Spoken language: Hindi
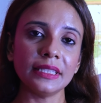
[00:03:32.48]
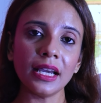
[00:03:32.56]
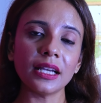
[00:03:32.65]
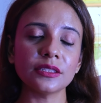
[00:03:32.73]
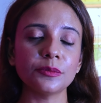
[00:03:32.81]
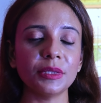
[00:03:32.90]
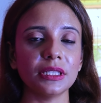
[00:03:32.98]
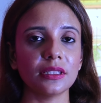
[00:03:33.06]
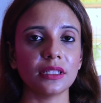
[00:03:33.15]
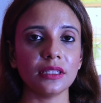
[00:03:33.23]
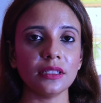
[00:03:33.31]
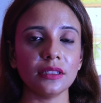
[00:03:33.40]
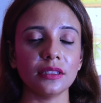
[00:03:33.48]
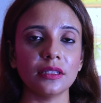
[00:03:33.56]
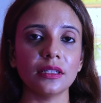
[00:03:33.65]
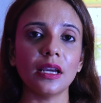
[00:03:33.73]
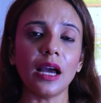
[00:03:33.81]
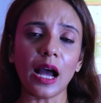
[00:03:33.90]
जिस हस्बैंड को
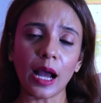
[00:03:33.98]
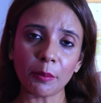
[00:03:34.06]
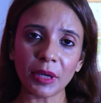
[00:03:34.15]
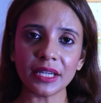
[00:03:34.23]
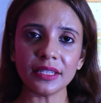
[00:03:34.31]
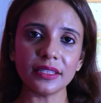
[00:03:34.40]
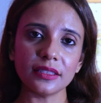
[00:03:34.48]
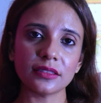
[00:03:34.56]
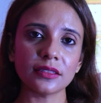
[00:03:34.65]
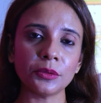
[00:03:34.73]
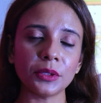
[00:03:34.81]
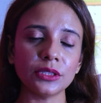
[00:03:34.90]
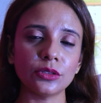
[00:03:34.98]
अपनी पत्नी का टेस्ट